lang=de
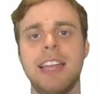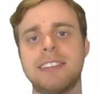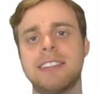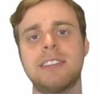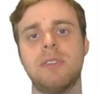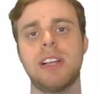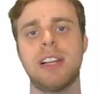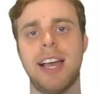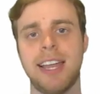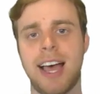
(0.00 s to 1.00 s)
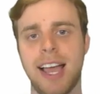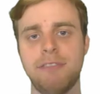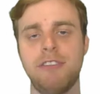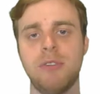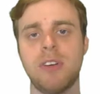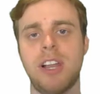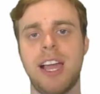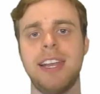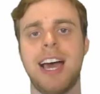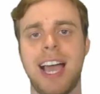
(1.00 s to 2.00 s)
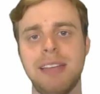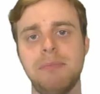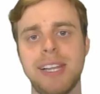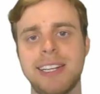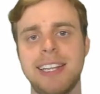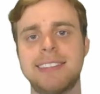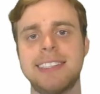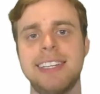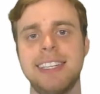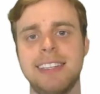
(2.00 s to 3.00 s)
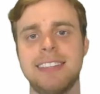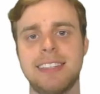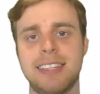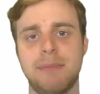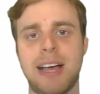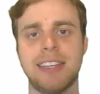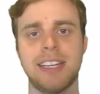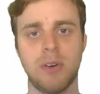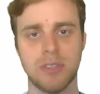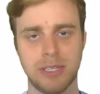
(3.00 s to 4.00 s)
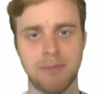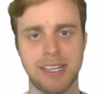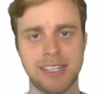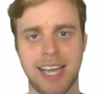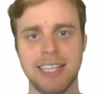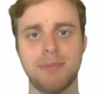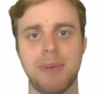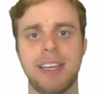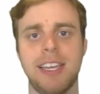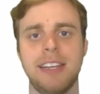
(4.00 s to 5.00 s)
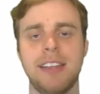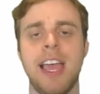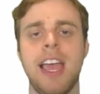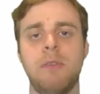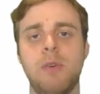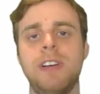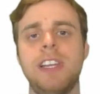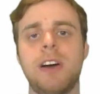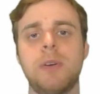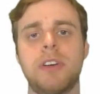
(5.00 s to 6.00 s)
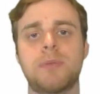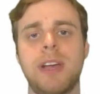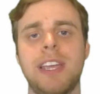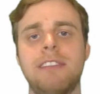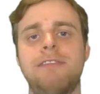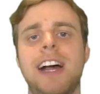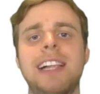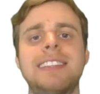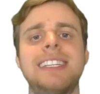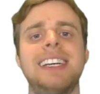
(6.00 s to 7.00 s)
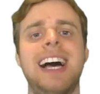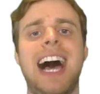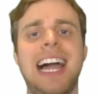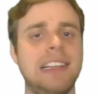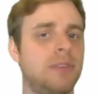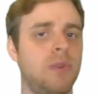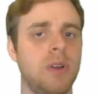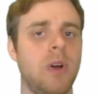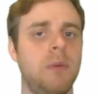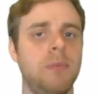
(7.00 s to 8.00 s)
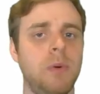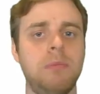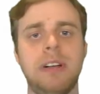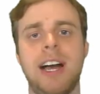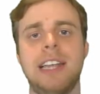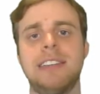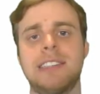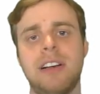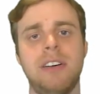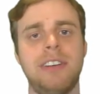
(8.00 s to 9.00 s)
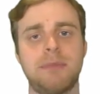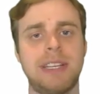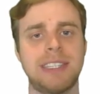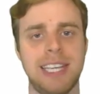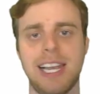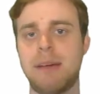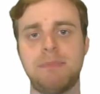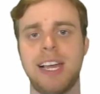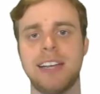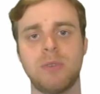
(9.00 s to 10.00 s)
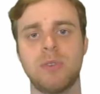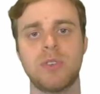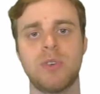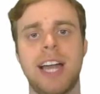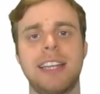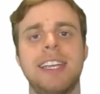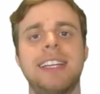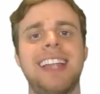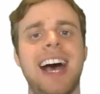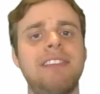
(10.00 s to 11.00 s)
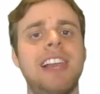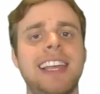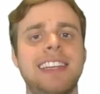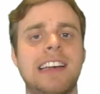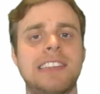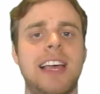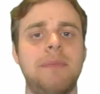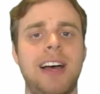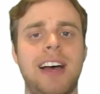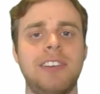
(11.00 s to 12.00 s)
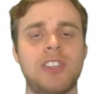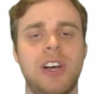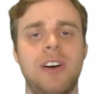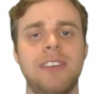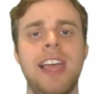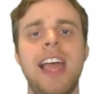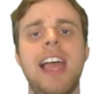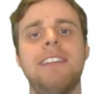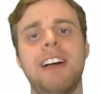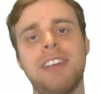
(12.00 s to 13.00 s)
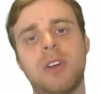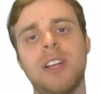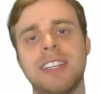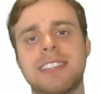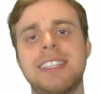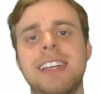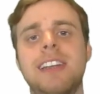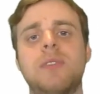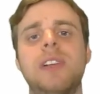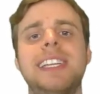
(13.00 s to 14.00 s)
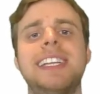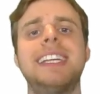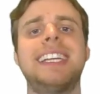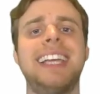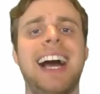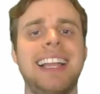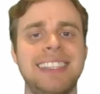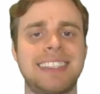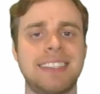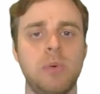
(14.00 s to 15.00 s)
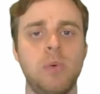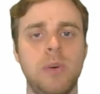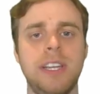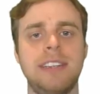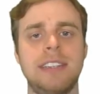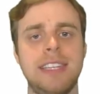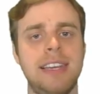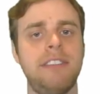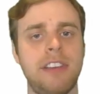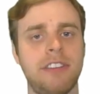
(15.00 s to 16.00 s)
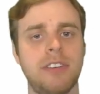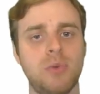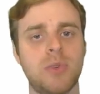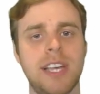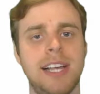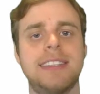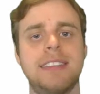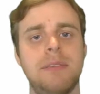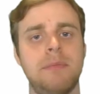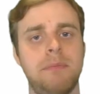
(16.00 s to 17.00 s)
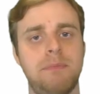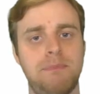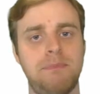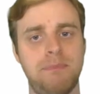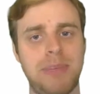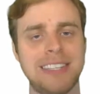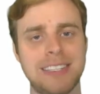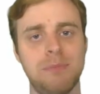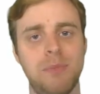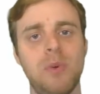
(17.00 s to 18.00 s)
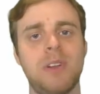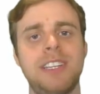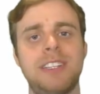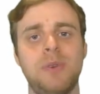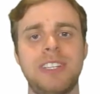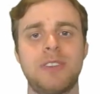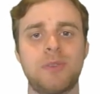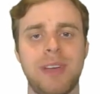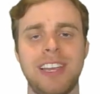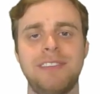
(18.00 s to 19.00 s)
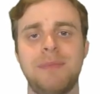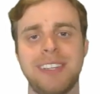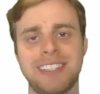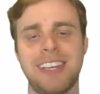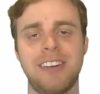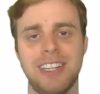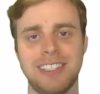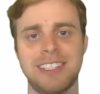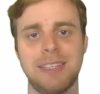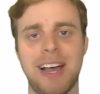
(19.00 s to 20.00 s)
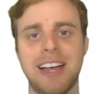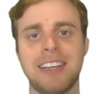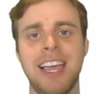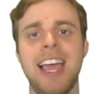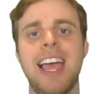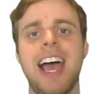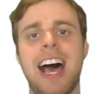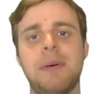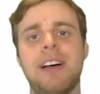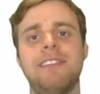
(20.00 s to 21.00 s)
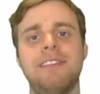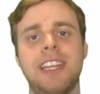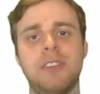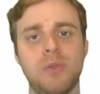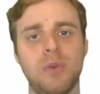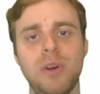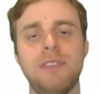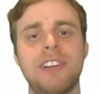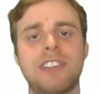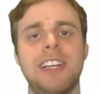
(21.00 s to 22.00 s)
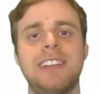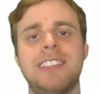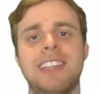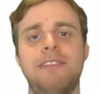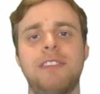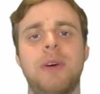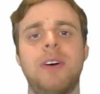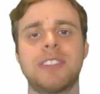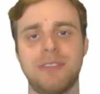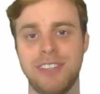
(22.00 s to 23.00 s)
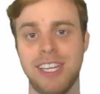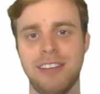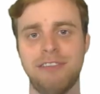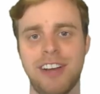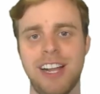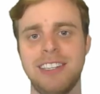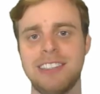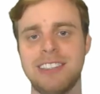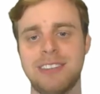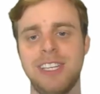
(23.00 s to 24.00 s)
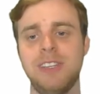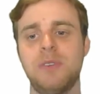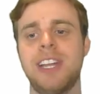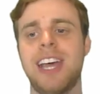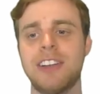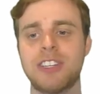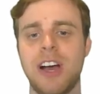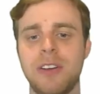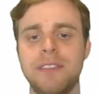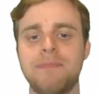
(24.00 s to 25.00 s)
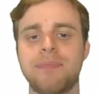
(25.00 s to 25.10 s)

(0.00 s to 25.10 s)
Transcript: das ist so eine kleine Einführung, einen kleinen Einblick letztlich in diese Thematik aus dem Mathe 1 Paket, wo wir darüber sprechen, falls dir alles vollkommen unbekannt ist, auch was partielle Ableitung und so angeht, da vielleicht erst einmal reinschauen, weil wir können jetzt hier natürlich nicht ganz so intensiv. Ich versuche es halt bestmöglich durchzusprechen, wie man es dann auch letztlich macht. Aber wenn du ein Grundverständnis davon brauchst, auf jeden Fall dieses Video dann anschauen.